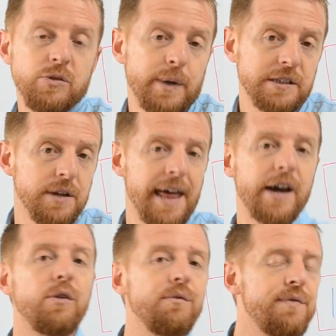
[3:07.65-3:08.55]
persona
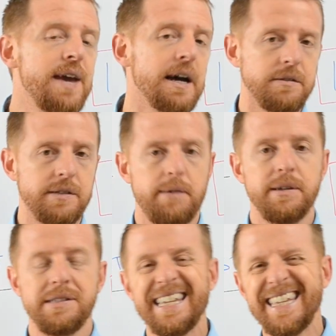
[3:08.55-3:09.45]
de confianza, va
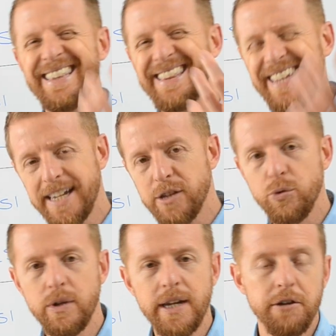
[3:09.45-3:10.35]
a ser quien tiene
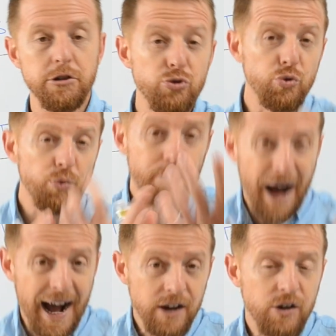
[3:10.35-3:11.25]
tu dinero, es tu
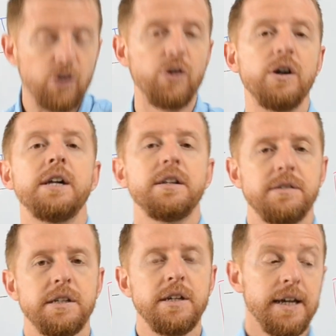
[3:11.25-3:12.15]
banco,
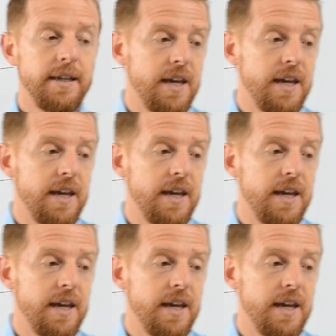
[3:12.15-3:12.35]
¿sí?